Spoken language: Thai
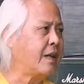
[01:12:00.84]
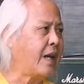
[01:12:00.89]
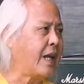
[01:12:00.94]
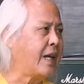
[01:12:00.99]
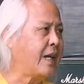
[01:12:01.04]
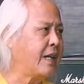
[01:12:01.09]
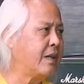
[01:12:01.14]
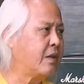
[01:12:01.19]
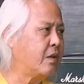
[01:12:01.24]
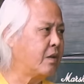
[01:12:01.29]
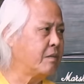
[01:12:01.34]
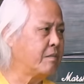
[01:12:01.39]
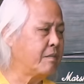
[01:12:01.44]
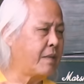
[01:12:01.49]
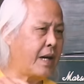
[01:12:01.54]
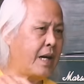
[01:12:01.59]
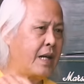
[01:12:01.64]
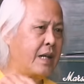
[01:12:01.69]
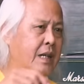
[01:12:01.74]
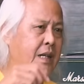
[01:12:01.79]
หลายหลายคน
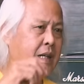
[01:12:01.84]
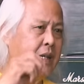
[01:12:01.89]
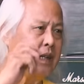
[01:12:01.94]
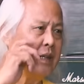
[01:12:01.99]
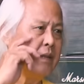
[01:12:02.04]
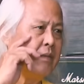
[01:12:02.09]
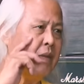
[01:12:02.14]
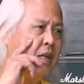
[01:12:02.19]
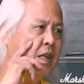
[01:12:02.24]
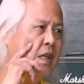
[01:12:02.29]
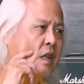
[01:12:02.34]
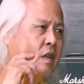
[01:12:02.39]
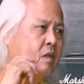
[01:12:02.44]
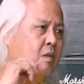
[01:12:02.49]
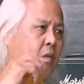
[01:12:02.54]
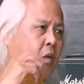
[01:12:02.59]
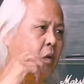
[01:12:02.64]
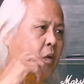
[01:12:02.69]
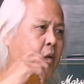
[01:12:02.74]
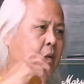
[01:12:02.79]
มาเลยแม้ทั้ง
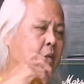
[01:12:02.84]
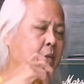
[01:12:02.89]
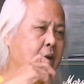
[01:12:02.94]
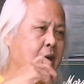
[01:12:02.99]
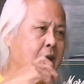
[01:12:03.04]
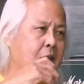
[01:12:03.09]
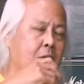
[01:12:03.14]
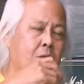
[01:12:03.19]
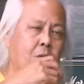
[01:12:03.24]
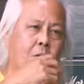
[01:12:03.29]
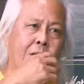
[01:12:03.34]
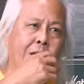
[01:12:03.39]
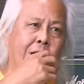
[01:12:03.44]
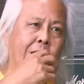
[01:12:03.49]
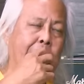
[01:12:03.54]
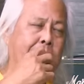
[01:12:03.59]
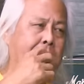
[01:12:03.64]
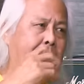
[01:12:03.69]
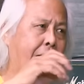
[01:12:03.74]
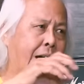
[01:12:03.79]
วงแม้ทั้งวง
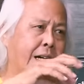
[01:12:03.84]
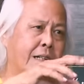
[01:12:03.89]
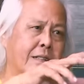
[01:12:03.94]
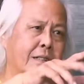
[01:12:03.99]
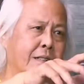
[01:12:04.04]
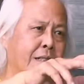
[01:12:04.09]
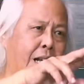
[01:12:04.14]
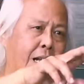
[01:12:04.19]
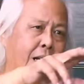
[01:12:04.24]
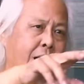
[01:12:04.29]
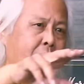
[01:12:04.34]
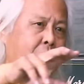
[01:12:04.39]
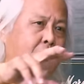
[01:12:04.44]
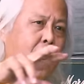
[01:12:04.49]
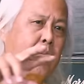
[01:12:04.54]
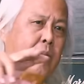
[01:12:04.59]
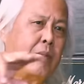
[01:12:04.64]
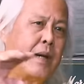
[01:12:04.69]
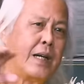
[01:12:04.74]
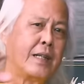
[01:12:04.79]
ดังๆหลายหลายว
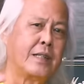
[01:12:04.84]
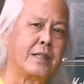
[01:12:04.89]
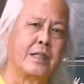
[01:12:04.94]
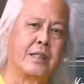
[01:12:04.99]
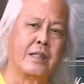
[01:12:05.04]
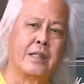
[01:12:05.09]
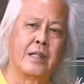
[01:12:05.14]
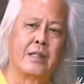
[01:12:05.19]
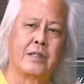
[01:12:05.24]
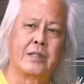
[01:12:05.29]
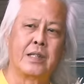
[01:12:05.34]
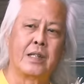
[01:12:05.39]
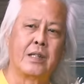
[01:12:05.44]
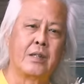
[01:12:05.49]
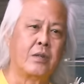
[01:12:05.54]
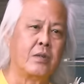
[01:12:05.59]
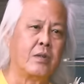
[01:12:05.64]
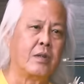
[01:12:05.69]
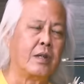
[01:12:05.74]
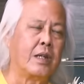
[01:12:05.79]
งมาถึงเขาเจอ
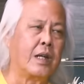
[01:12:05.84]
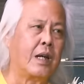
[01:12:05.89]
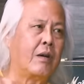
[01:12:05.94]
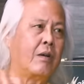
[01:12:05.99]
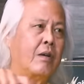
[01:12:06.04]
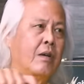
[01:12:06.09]
คนของเรา